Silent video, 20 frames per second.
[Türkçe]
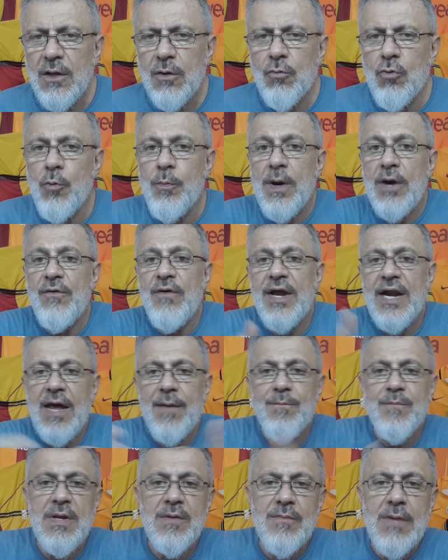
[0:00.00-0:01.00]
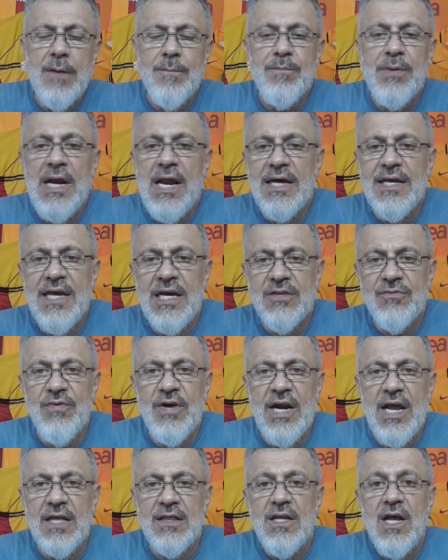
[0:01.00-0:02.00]
kupa veren, bilmem plaket
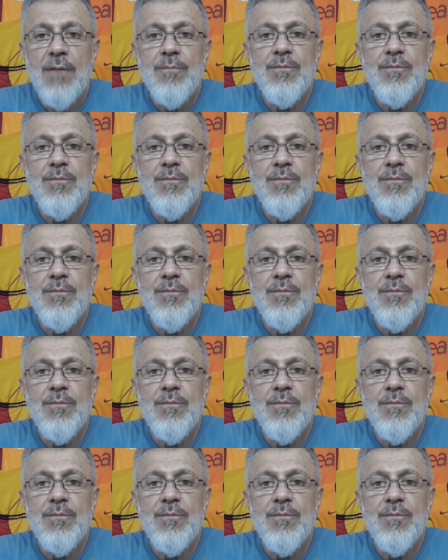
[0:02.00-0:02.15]
veren